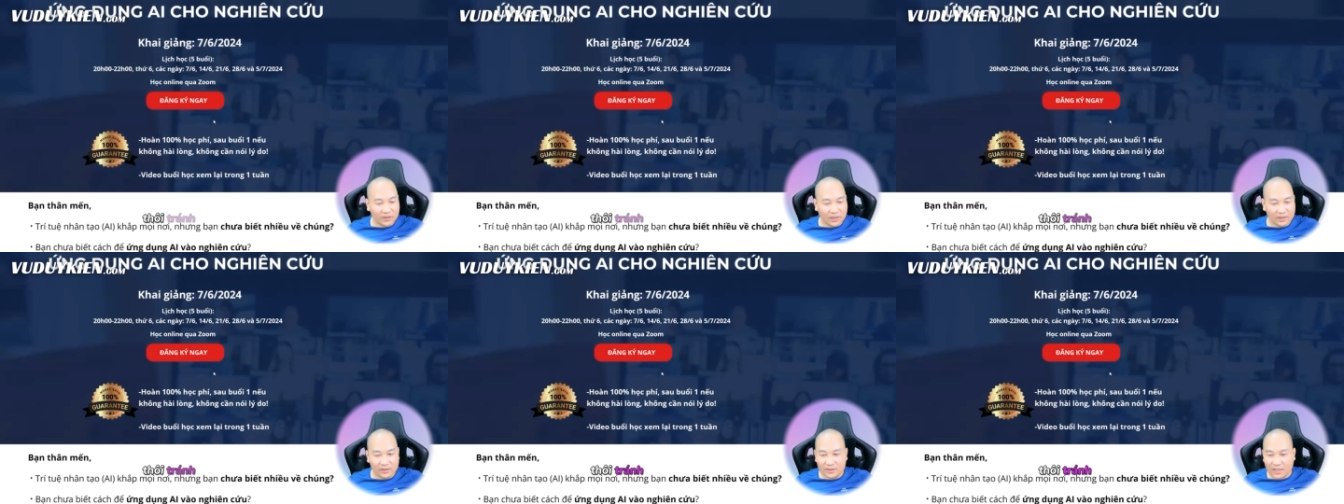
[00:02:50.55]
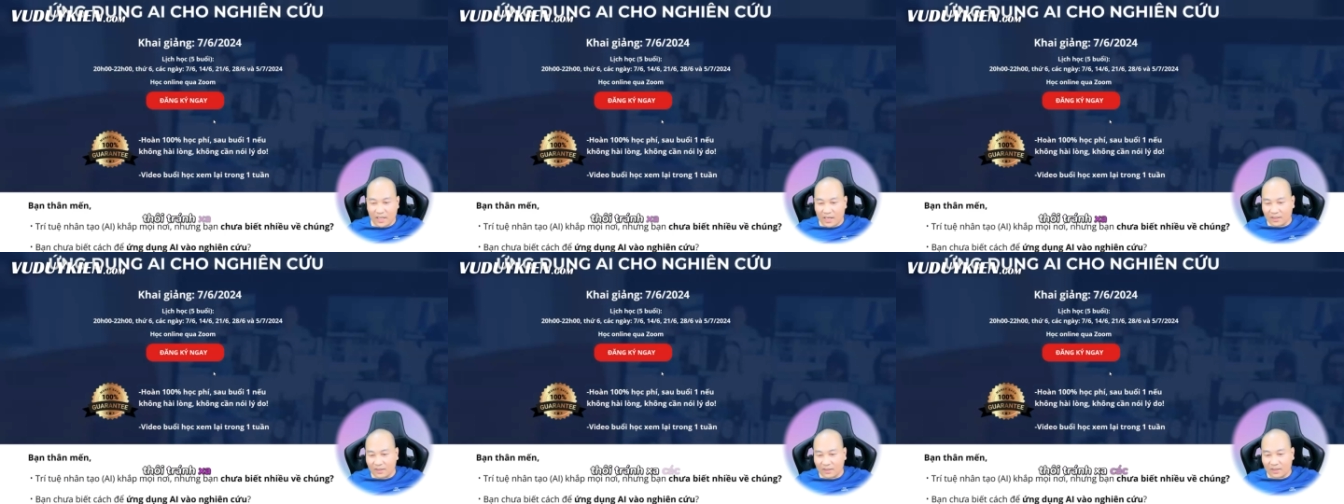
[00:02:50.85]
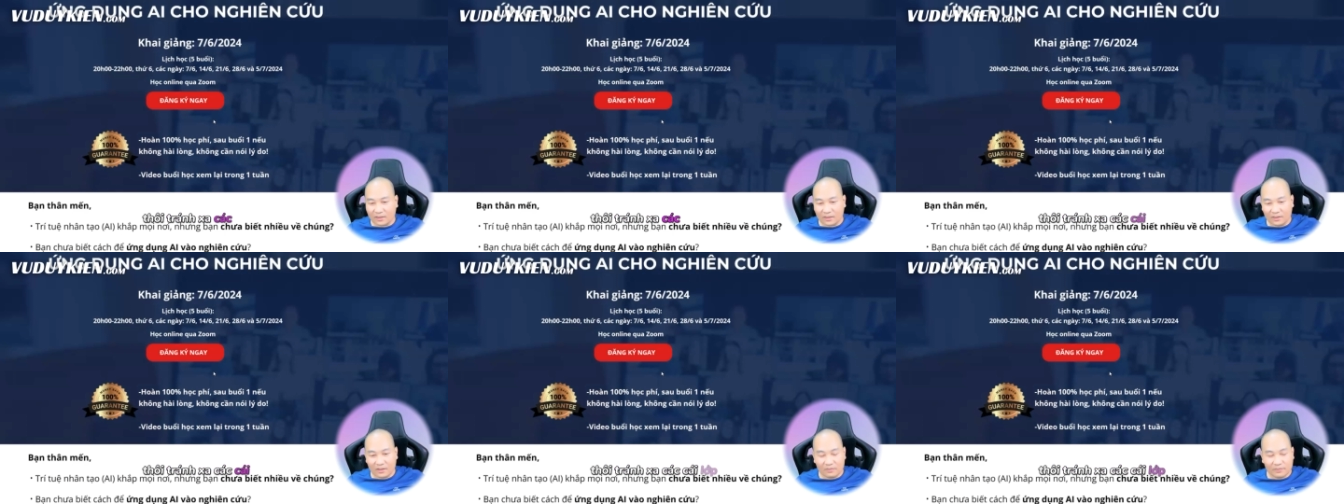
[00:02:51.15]
tránh xa
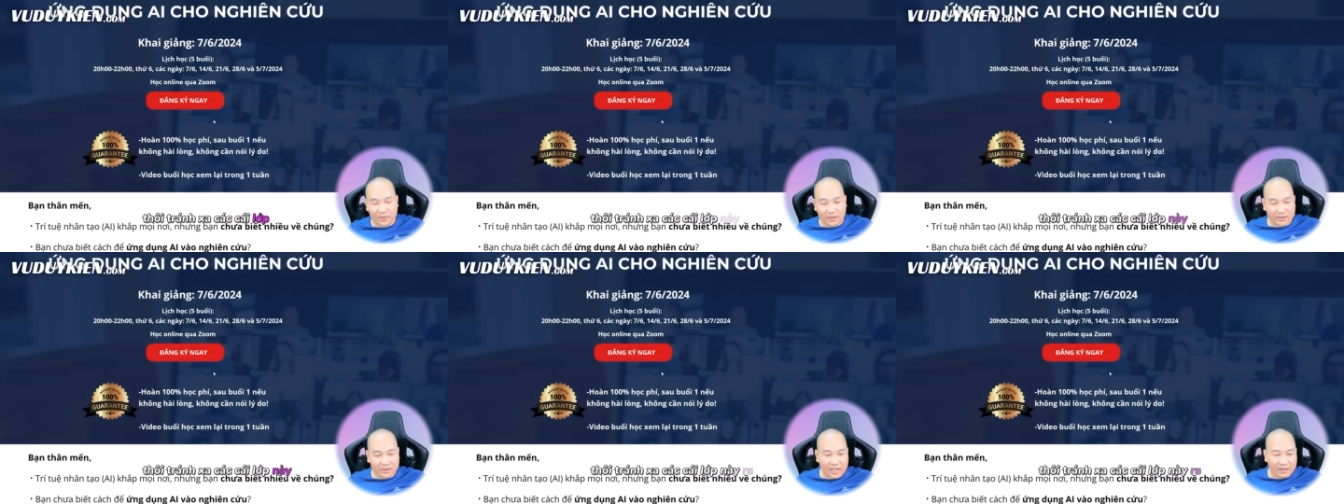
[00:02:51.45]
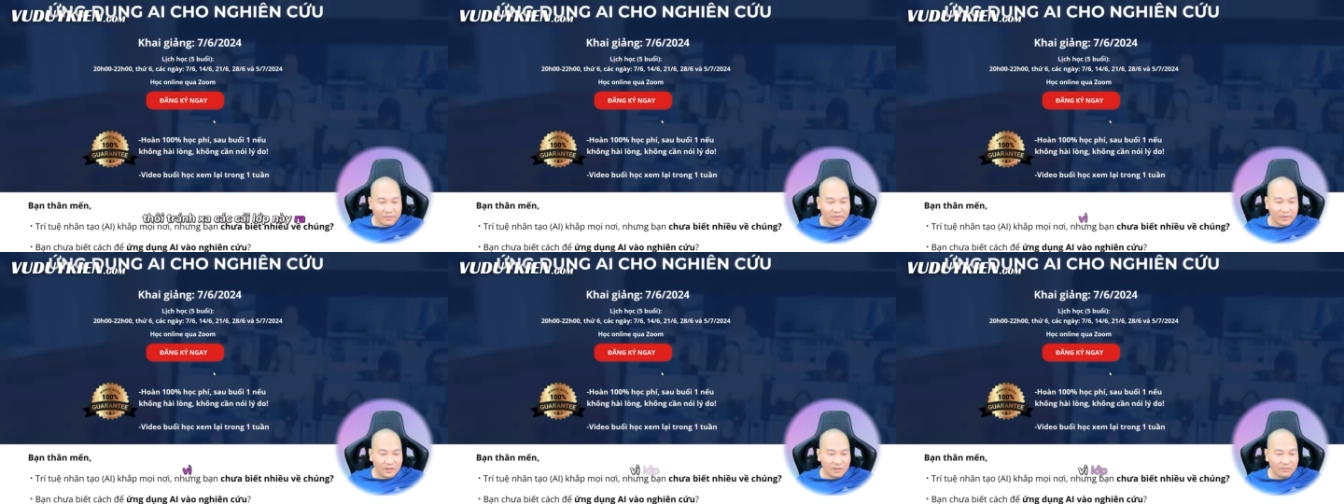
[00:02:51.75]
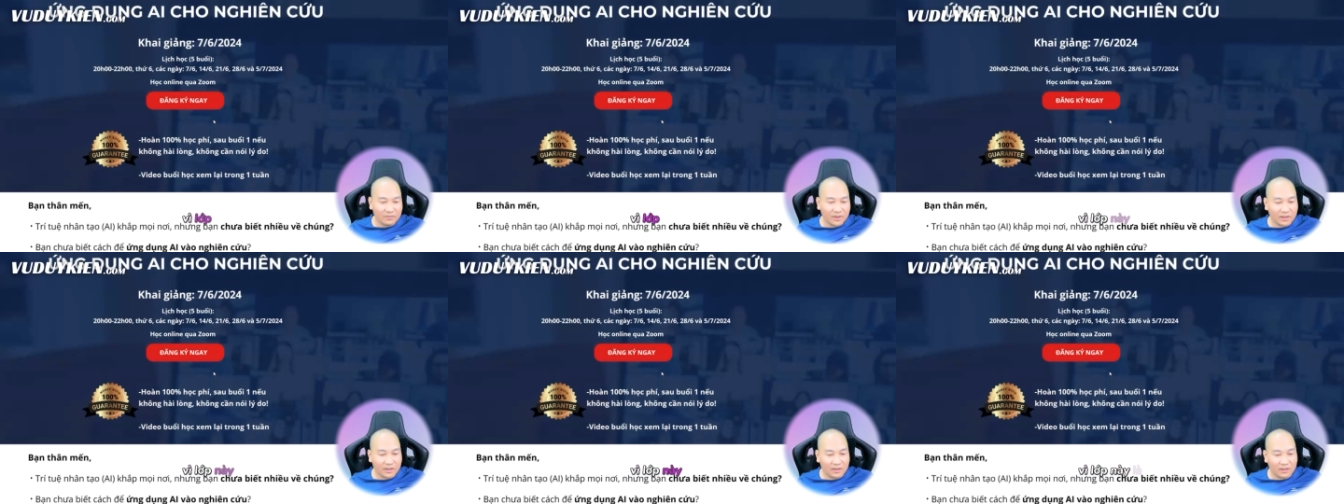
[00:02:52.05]
các cái lớp này ra, vì
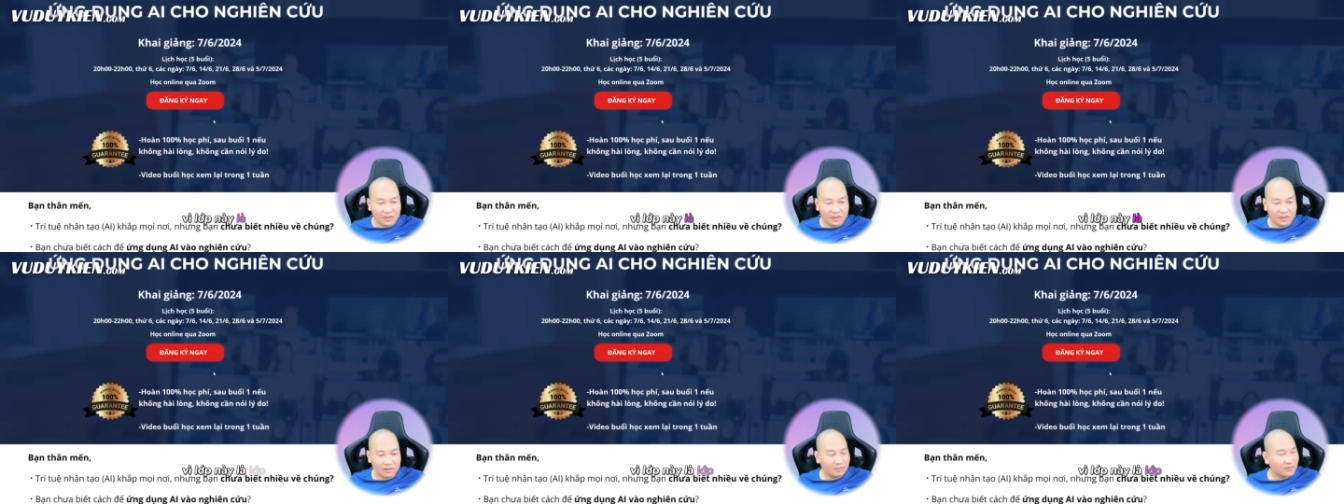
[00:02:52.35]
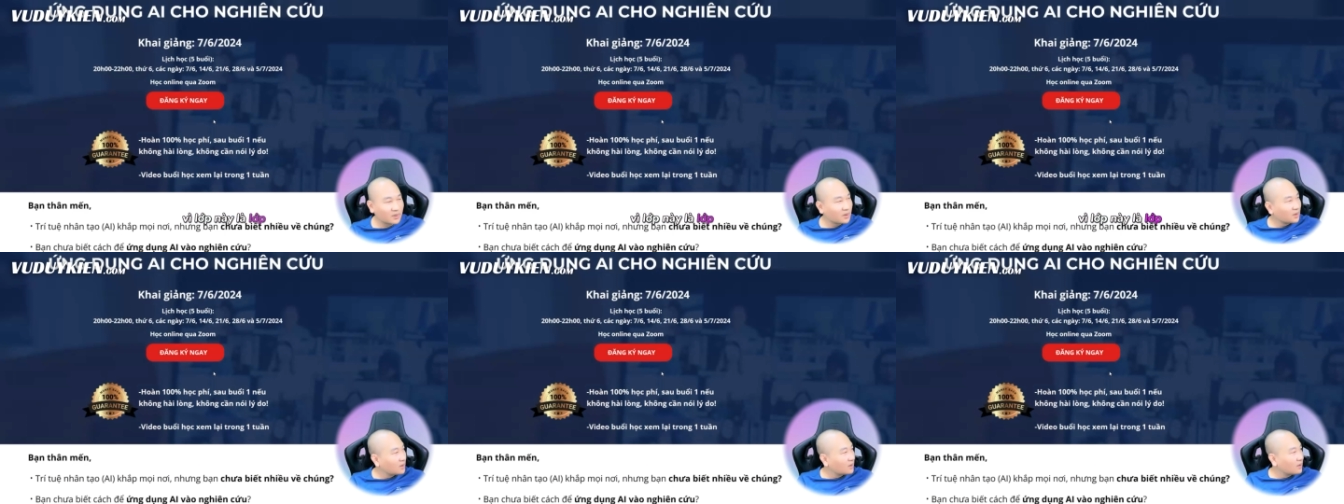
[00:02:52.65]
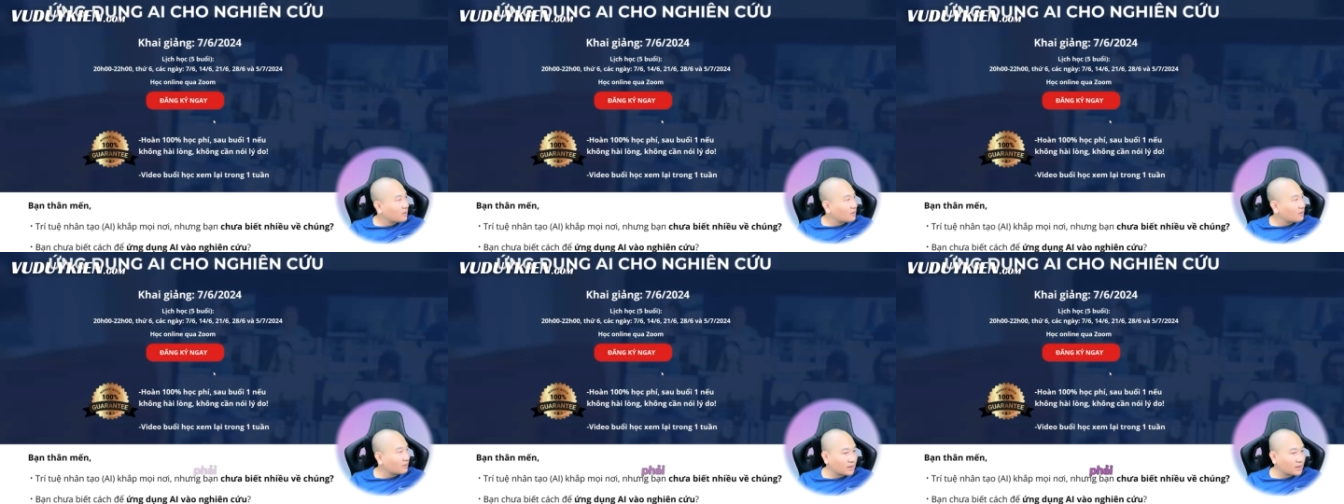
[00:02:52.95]
lớp này là lớp
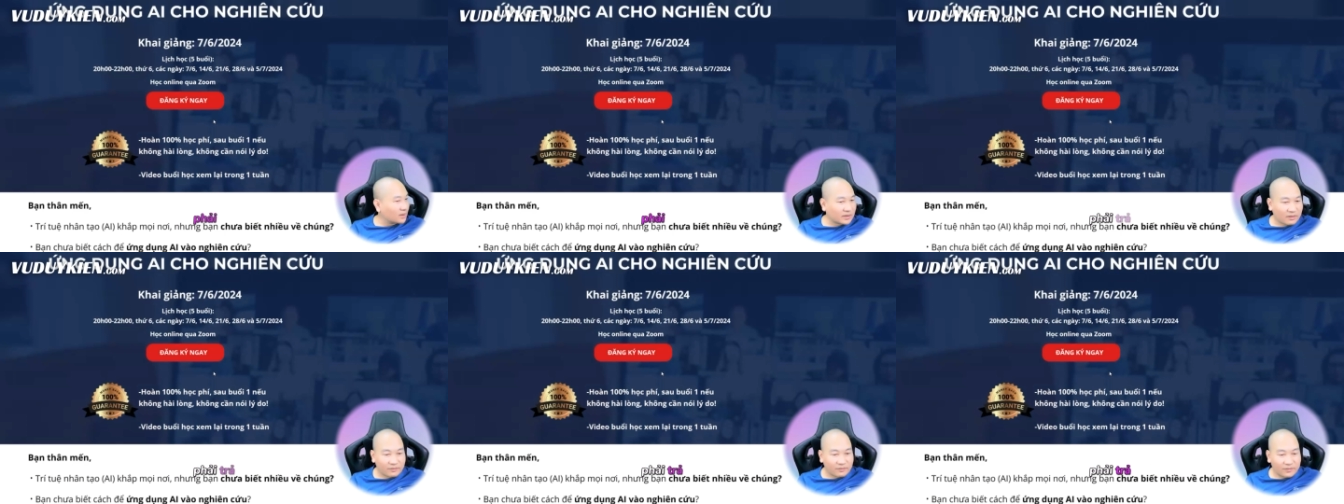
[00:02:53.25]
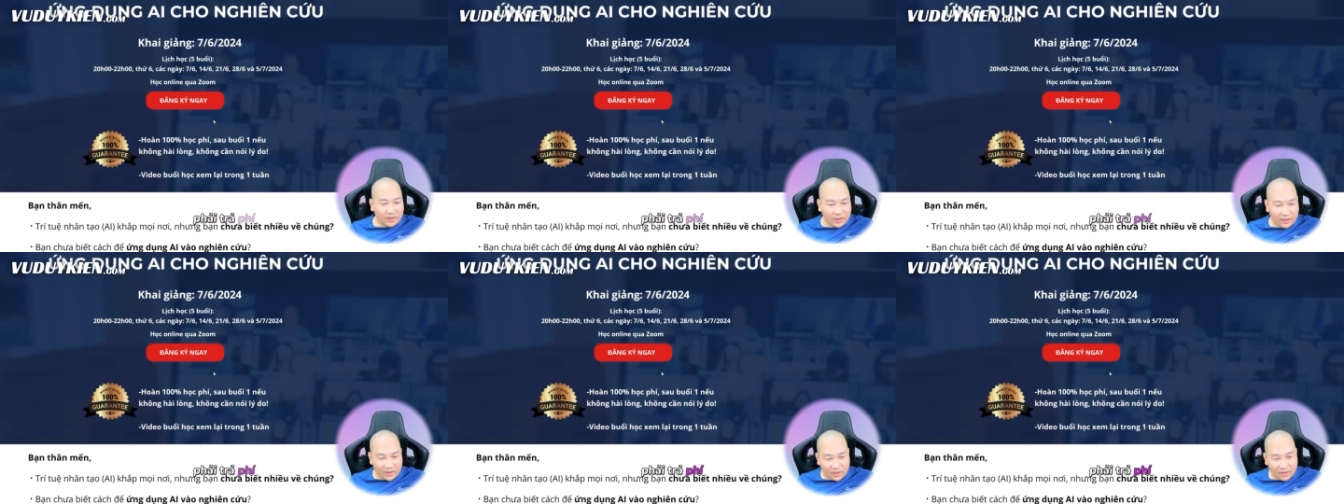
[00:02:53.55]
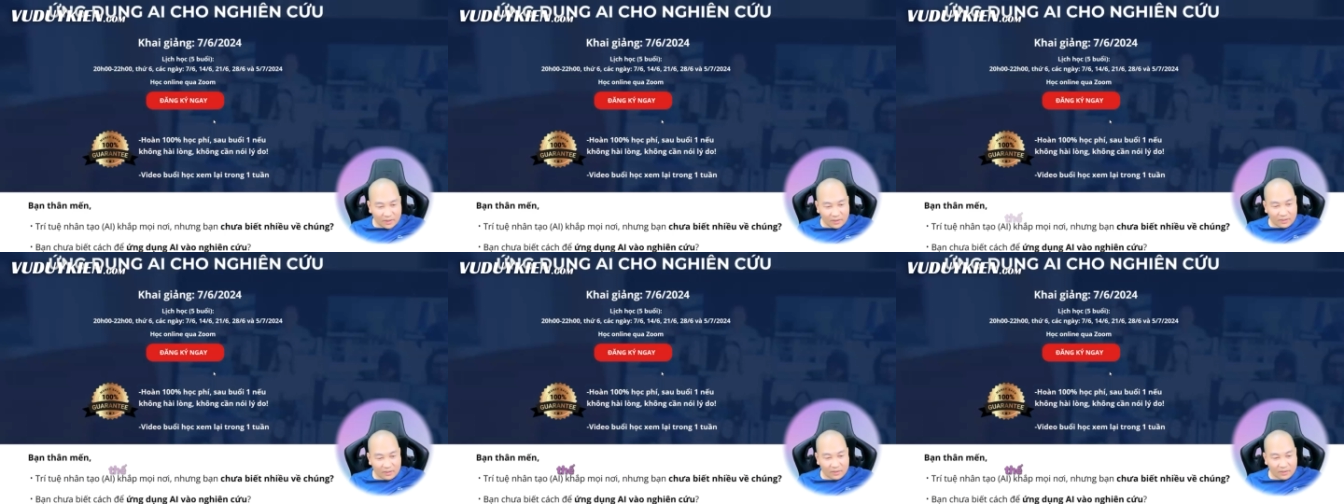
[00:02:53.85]
phải trả phí.